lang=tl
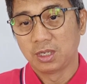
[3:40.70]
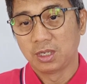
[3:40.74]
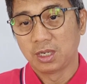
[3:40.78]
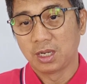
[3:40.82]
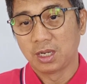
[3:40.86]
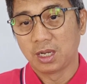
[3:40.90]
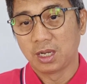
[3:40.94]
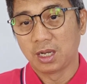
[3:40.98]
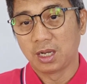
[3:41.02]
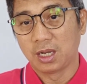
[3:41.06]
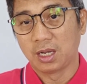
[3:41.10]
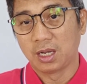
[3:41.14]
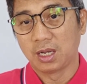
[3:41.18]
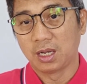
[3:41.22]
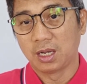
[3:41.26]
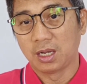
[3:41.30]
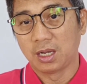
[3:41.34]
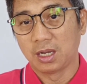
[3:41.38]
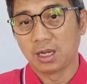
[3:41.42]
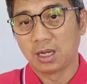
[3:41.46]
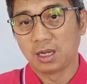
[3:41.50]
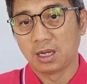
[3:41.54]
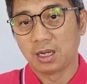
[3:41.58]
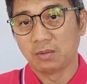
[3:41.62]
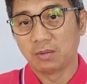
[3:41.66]

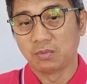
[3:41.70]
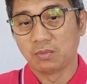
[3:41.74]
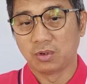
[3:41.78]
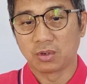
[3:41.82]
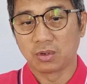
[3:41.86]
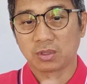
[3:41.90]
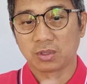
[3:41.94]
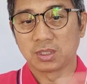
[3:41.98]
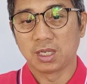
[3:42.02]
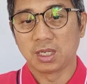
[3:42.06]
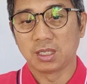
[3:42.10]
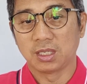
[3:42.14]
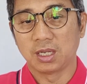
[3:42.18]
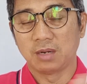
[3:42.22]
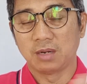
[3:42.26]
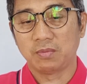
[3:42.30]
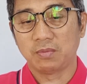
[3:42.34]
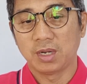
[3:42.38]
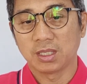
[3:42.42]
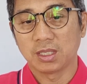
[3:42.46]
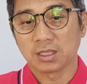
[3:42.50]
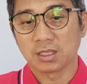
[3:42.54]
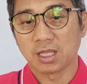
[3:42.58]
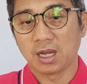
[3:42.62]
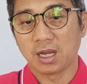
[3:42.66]
Uh, more than a
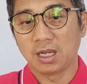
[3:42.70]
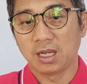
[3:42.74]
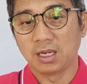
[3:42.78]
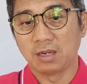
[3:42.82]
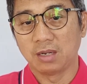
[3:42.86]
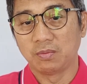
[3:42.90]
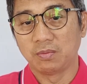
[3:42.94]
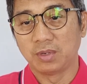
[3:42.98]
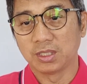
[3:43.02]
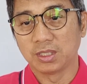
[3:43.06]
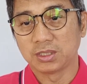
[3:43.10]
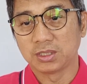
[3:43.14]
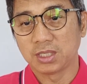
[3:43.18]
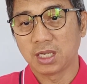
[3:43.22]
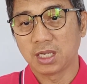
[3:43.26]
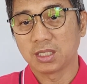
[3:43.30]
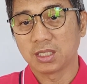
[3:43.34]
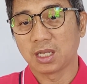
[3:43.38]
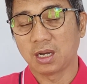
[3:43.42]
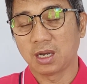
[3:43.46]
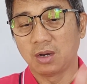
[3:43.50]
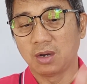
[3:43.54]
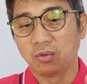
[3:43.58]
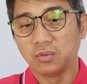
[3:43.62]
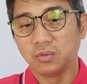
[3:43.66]
month, nakalabas siya,
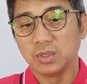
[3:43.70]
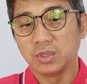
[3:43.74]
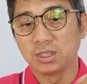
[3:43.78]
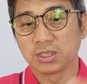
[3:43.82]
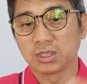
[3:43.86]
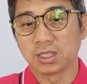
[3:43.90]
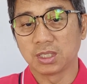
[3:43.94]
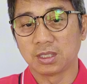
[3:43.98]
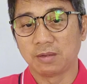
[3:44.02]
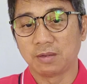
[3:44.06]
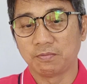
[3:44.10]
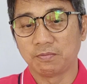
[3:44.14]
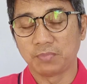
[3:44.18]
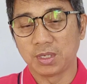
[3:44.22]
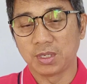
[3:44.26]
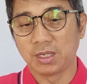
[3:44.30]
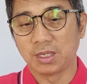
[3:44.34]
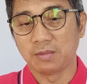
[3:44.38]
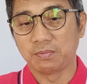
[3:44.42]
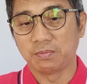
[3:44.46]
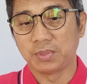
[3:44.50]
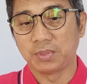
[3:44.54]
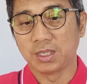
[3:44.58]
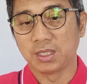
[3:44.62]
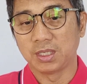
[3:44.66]
nakauwi siya ng
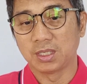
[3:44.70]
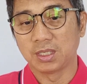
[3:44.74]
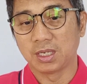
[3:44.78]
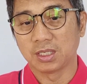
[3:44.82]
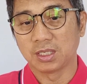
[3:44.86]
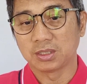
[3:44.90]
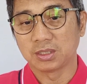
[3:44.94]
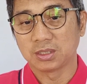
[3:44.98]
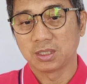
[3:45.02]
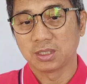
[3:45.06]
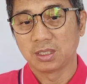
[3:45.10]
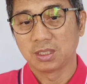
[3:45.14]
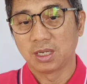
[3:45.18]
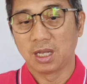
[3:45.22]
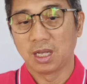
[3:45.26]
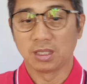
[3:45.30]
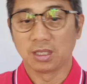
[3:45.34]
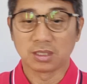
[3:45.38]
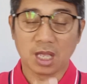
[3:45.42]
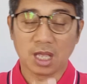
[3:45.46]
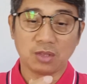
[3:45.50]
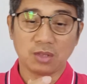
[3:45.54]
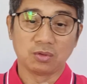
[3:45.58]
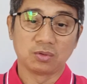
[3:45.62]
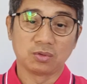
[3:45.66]
Pilipinas. Ang
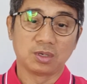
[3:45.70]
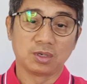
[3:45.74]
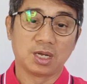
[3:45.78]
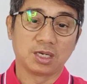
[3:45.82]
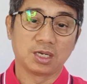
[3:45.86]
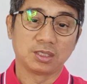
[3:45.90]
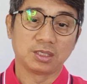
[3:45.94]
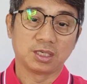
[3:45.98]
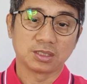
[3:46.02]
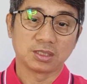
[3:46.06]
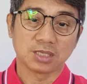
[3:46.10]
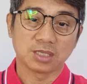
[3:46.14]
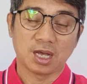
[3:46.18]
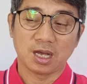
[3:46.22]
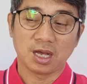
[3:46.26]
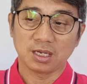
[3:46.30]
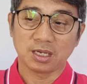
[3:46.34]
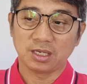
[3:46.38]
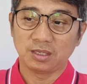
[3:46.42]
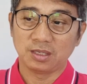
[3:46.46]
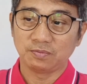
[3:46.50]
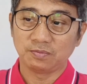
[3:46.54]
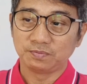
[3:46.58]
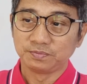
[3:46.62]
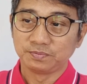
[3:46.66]
tanong lang niya sa
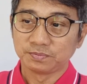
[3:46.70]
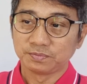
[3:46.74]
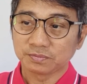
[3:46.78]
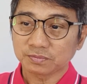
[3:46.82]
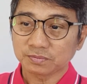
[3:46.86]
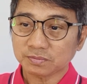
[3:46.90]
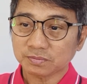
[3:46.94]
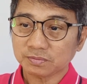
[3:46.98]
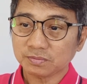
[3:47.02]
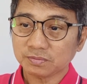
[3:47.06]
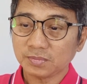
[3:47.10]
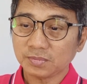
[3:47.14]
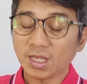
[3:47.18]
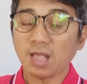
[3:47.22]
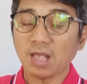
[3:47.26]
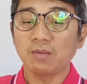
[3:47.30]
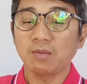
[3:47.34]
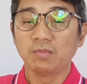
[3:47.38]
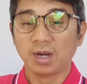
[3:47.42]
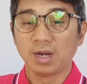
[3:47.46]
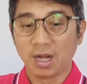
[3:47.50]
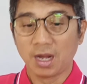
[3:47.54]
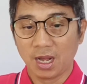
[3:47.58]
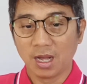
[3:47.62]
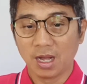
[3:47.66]
akin,
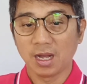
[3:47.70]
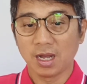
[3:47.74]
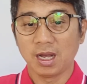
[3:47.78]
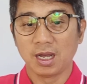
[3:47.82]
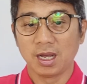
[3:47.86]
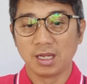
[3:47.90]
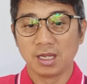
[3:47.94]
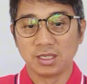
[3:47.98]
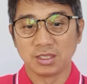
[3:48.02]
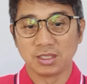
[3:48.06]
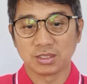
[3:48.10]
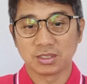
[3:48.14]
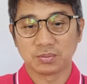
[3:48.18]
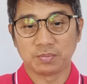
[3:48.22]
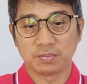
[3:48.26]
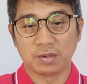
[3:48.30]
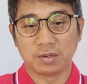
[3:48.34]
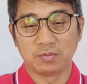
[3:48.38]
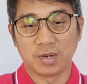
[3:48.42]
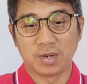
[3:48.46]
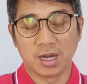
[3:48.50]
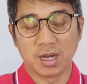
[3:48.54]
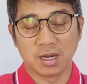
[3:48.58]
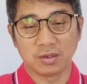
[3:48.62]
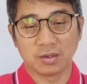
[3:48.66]
makakaalis pa
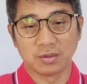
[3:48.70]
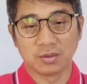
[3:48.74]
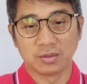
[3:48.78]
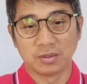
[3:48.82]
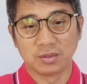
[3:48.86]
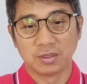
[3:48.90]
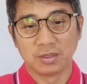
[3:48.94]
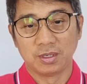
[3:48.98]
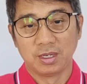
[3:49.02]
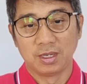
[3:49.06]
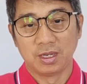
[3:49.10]
ba ako?